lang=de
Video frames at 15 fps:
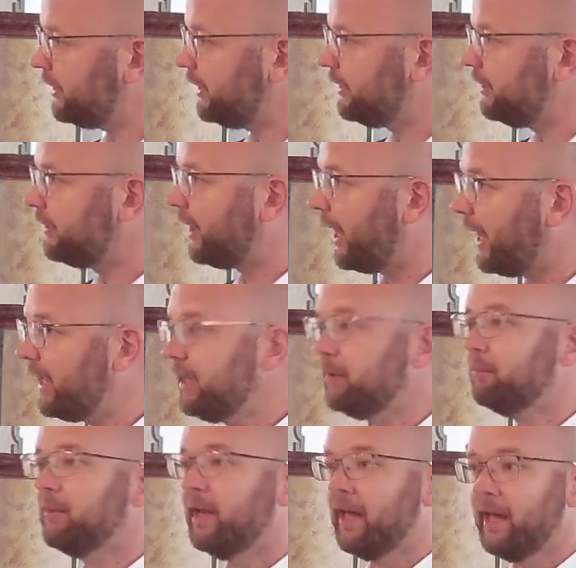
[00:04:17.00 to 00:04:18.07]
in
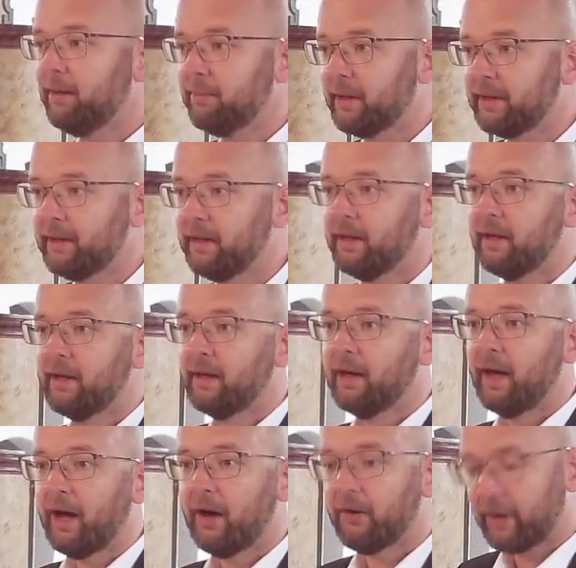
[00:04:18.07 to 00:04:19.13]
deinem Leben
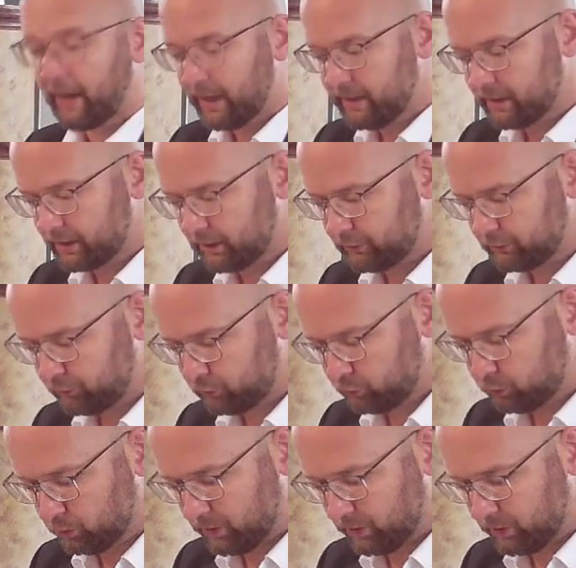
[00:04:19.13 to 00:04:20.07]
auch einiges zu